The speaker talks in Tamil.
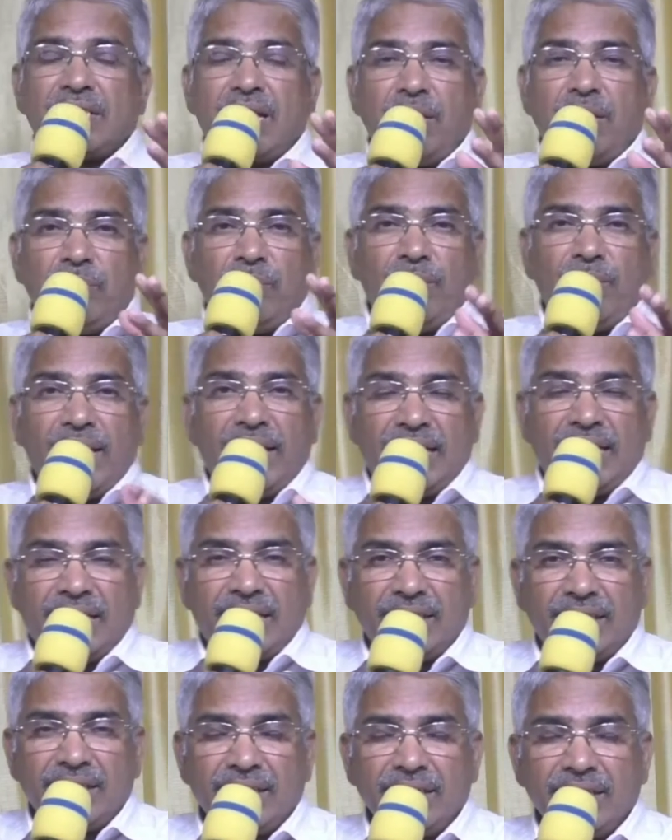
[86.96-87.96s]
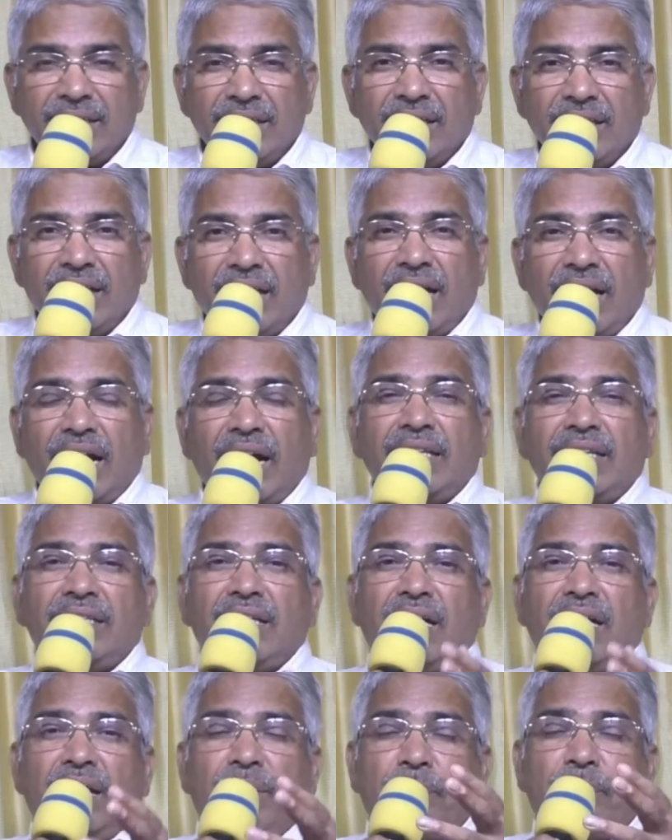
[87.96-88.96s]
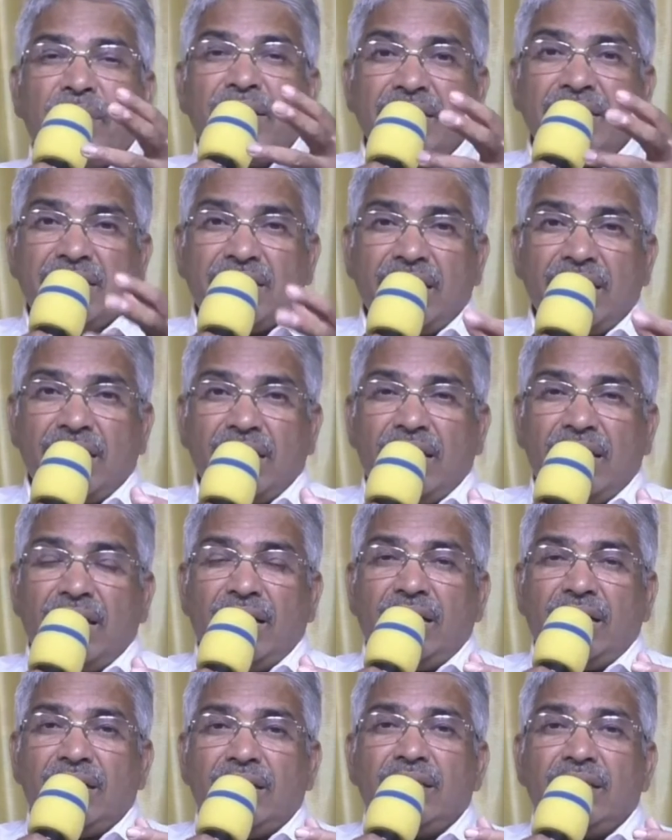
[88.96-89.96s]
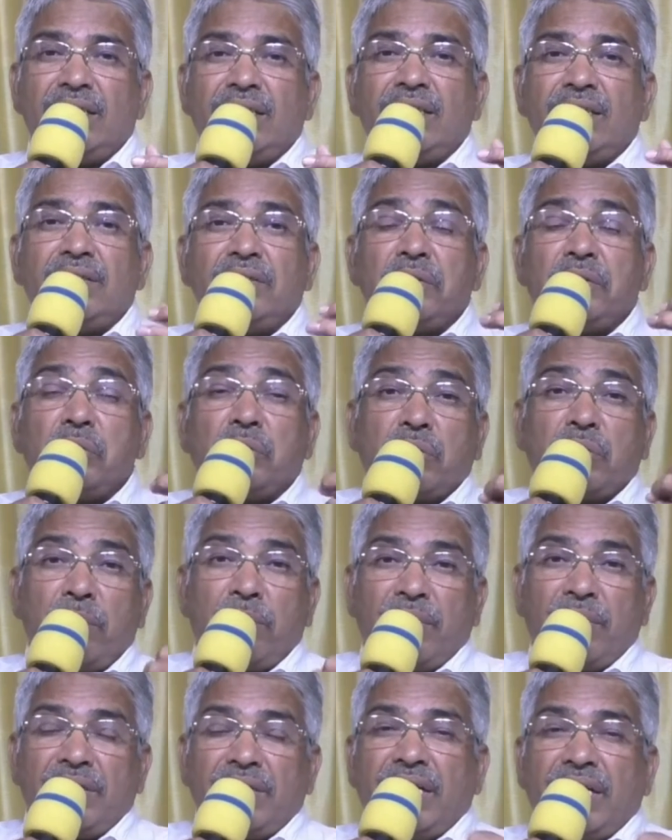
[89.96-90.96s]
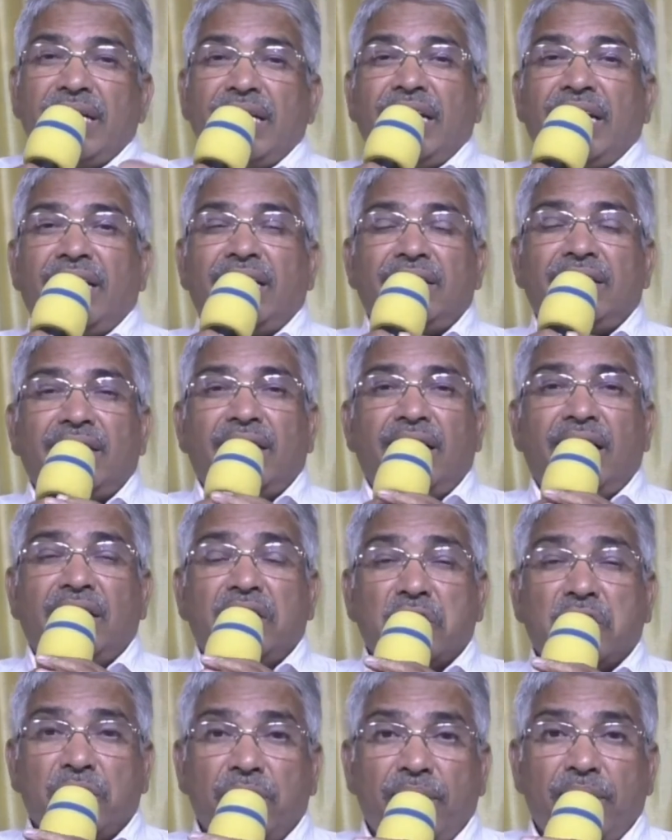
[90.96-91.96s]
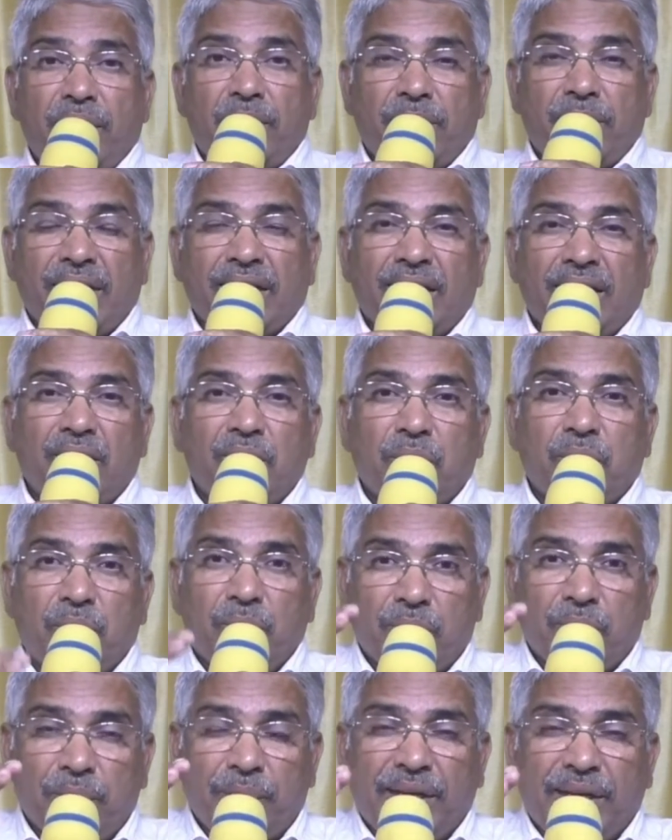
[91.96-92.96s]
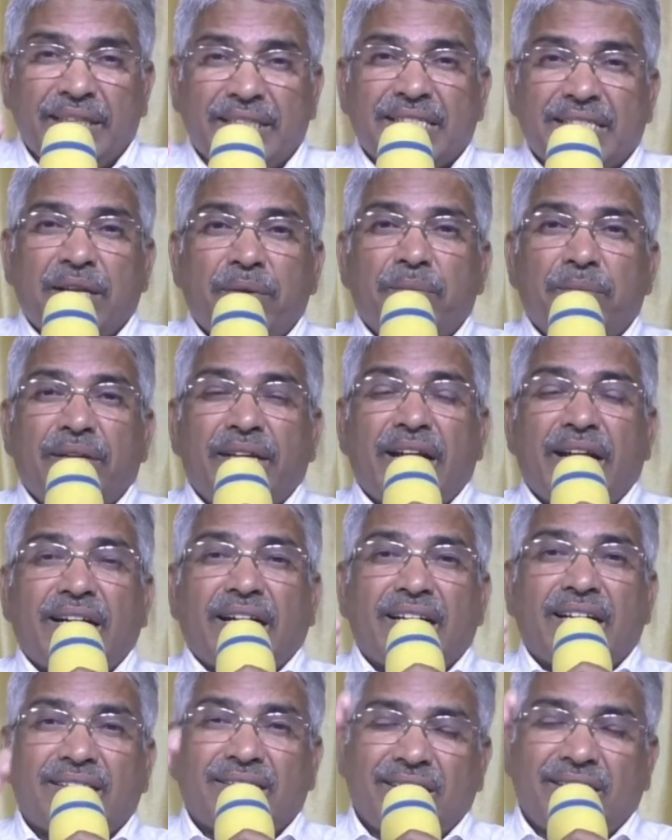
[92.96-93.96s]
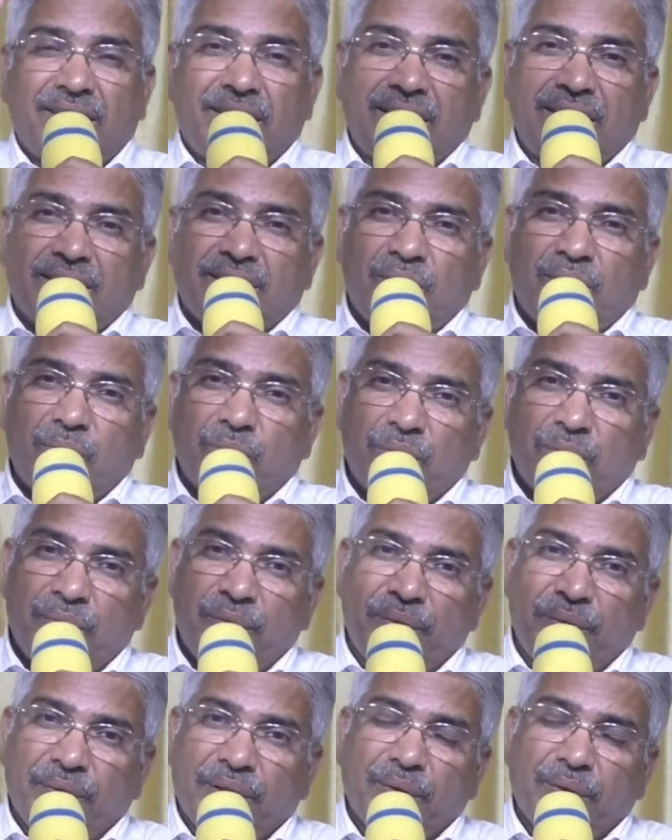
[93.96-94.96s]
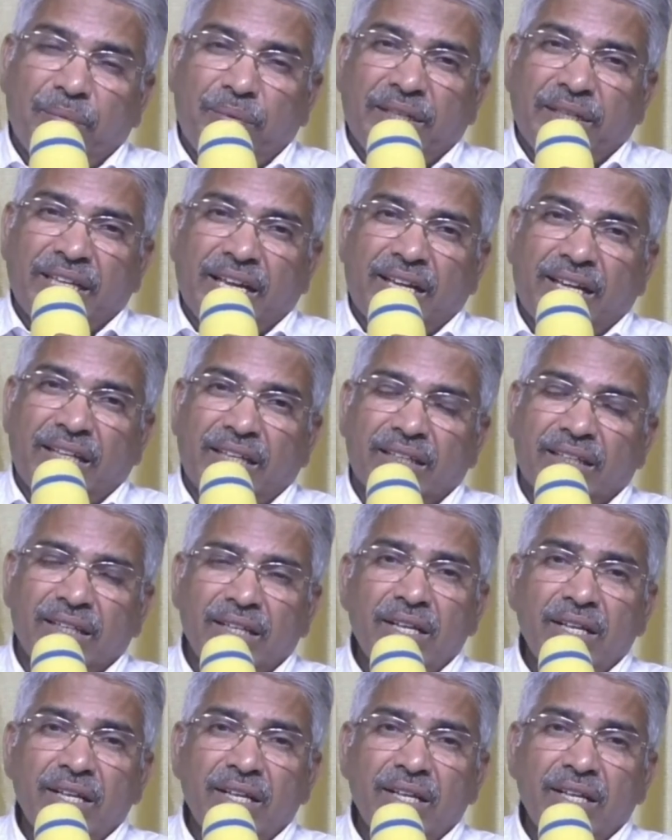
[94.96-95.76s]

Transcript: சாமுவேல் அந்த பெலிஸ்தர்கள் யுத்தம் பண்ணுகிற நேரத்தில் இஸ்ரேல் மக்களுக்கு உதவி செய்யும்படியாய் கத்தரிடத்தில் உதவி வரும்படியாய்